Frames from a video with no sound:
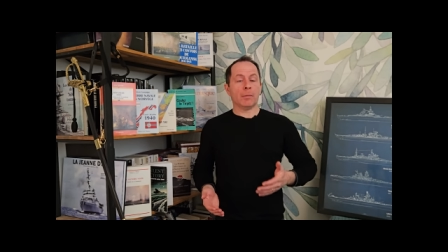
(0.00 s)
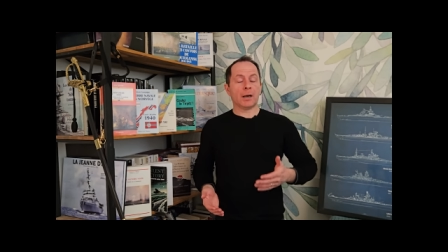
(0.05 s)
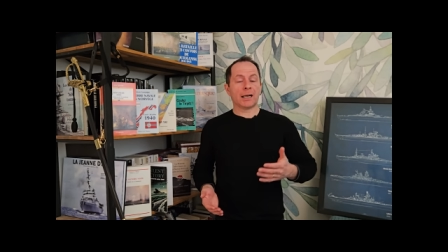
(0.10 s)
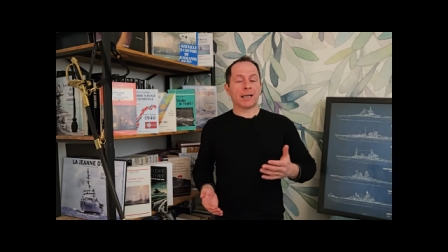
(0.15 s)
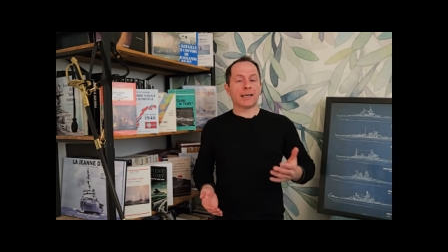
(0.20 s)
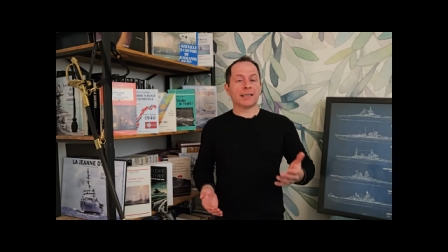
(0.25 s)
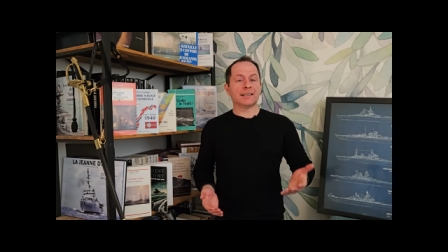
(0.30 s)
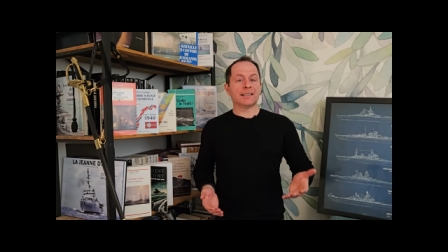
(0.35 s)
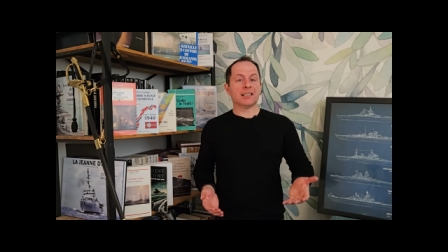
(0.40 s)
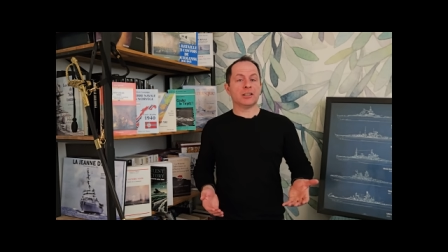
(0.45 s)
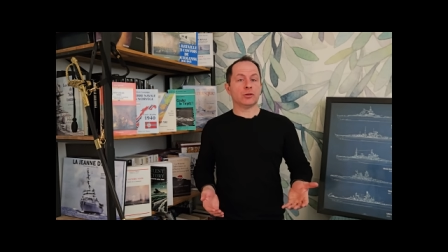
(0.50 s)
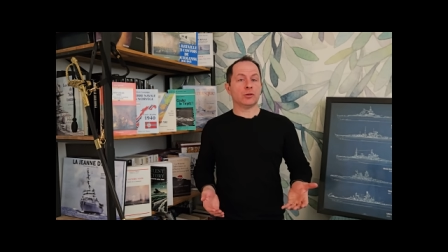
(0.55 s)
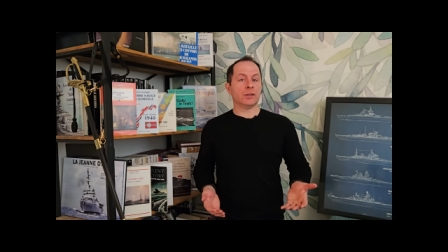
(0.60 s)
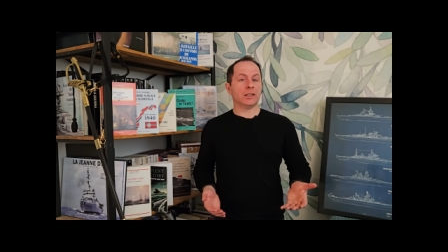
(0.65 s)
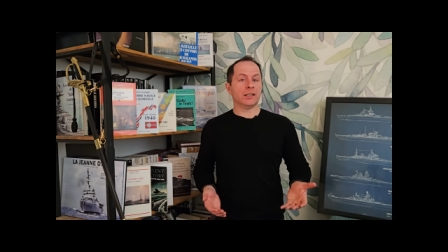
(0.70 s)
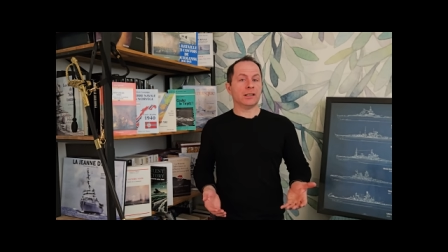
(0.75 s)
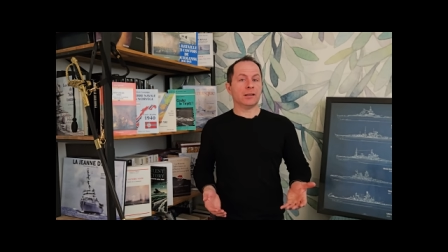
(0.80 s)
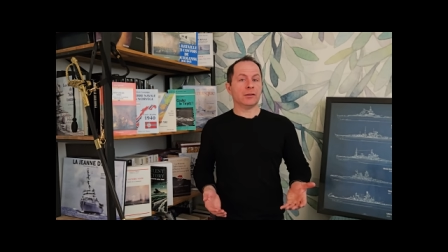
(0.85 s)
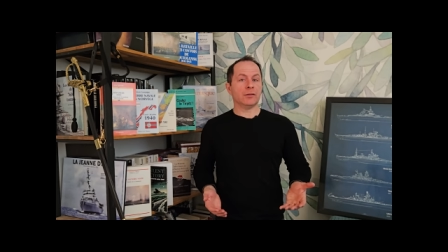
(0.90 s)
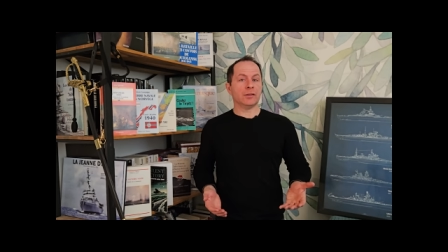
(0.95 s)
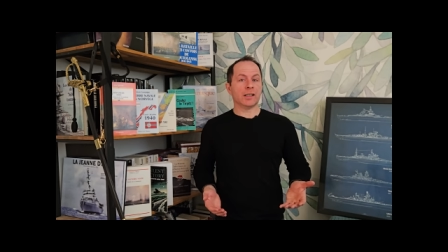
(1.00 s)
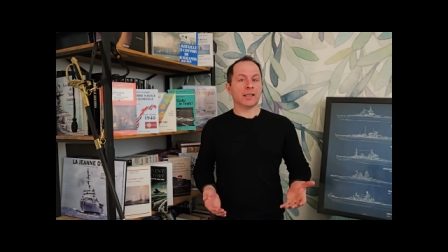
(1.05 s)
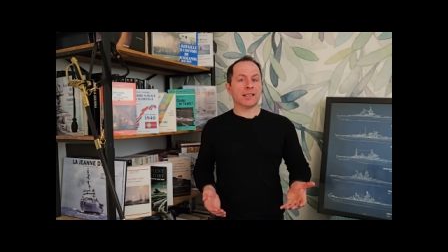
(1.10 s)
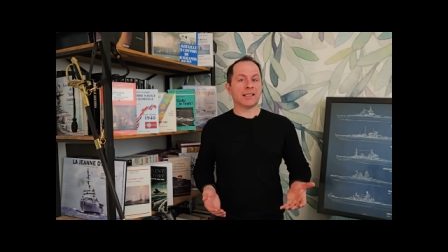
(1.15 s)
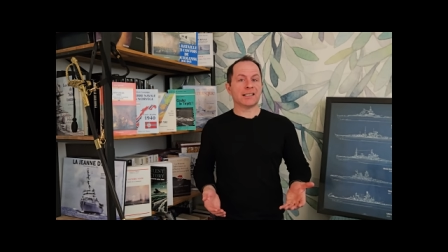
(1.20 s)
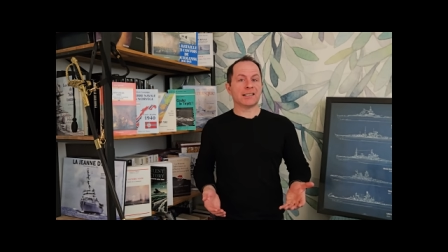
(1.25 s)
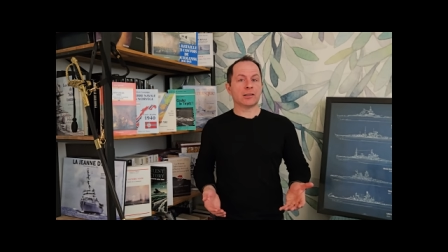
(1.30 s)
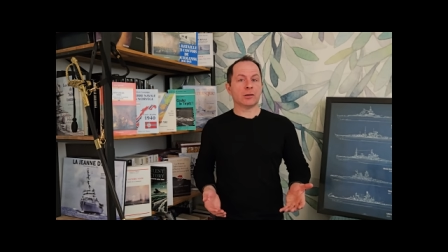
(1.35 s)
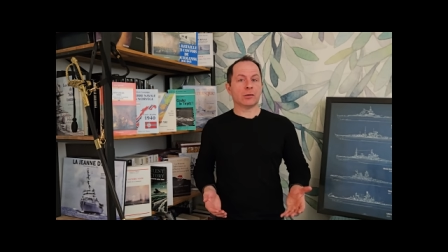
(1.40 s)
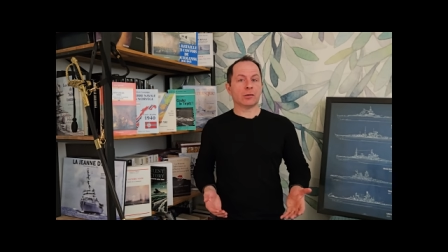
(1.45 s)
malgré ses unités
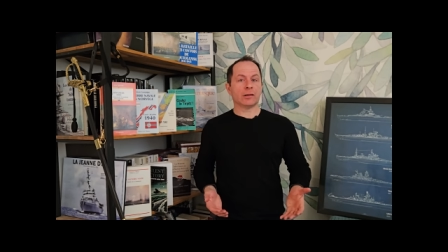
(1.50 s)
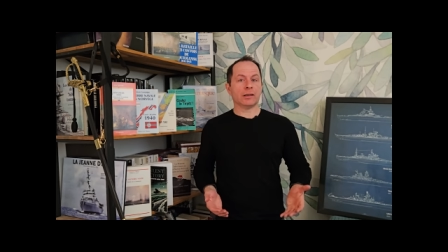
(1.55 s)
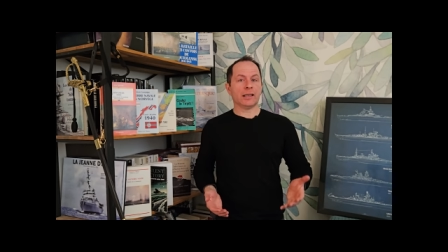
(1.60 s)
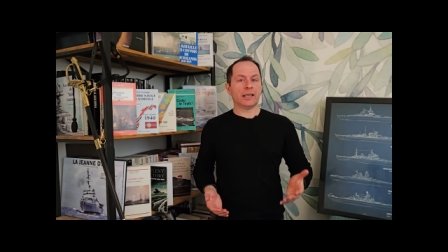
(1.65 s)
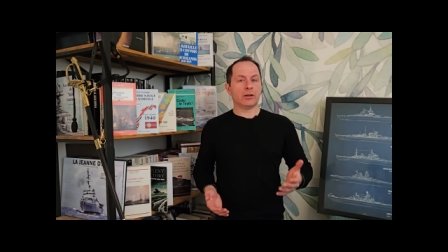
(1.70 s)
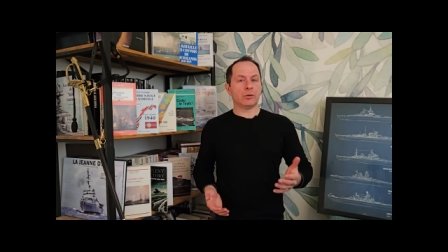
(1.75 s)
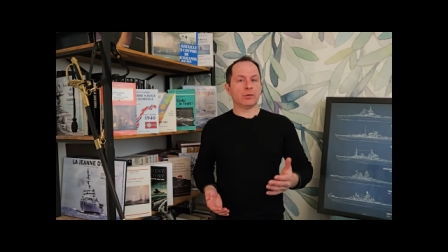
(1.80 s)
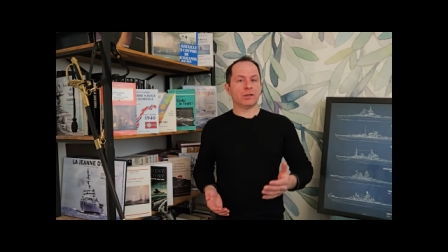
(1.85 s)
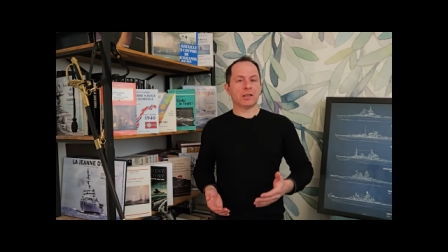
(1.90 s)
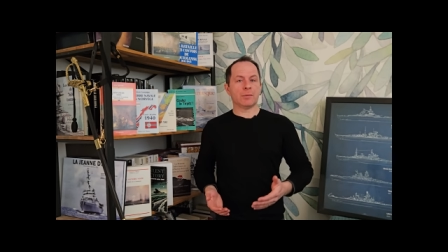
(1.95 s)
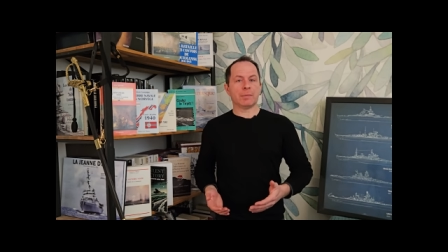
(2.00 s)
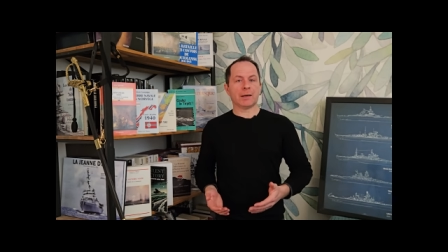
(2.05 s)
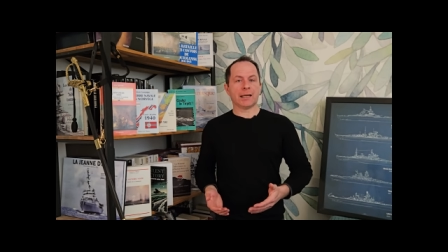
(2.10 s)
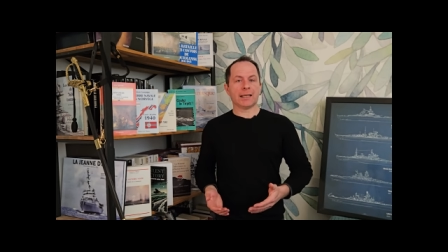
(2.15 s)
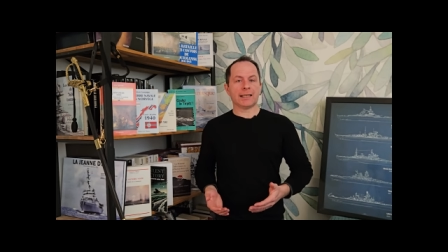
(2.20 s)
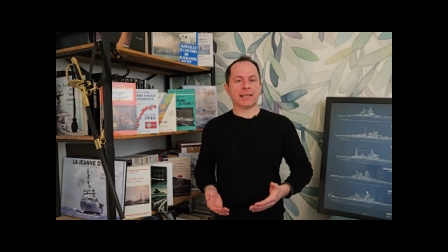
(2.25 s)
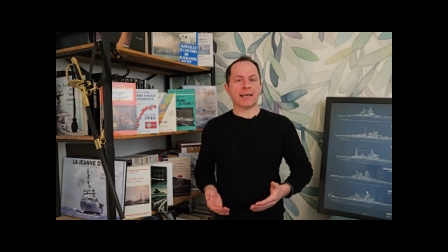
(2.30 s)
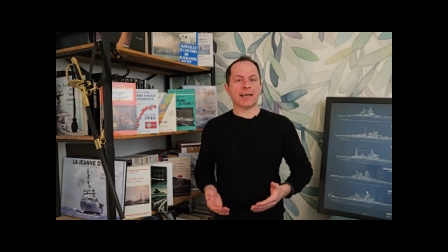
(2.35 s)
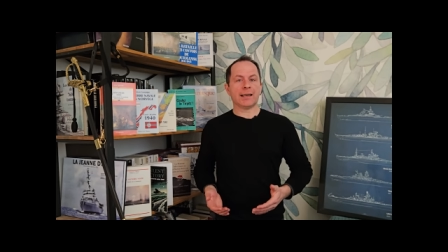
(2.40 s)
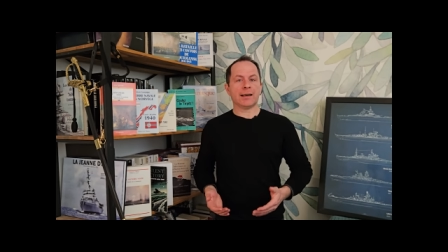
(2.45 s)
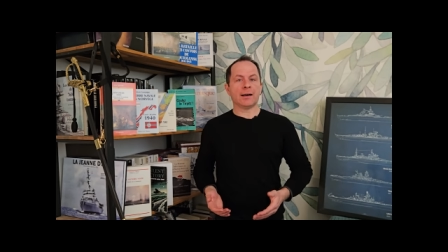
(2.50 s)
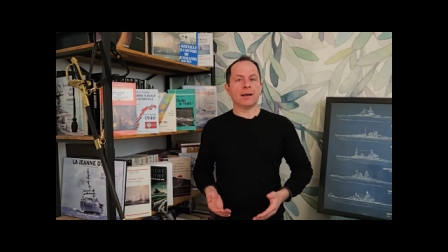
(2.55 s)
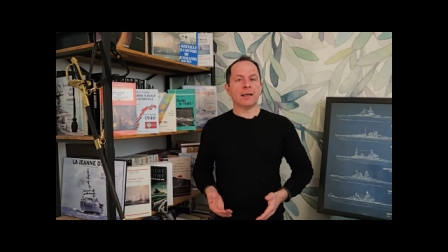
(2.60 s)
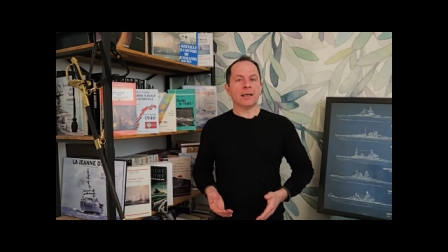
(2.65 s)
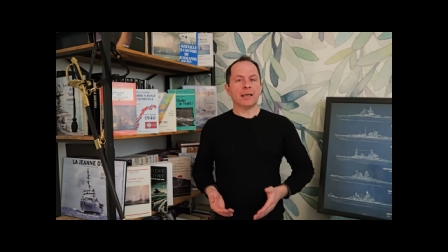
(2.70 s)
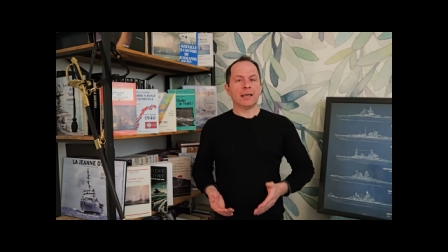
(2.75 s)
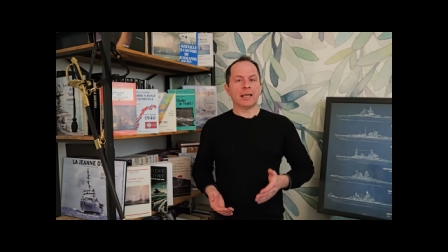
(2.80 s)
vieillissantes et usées par la guerre,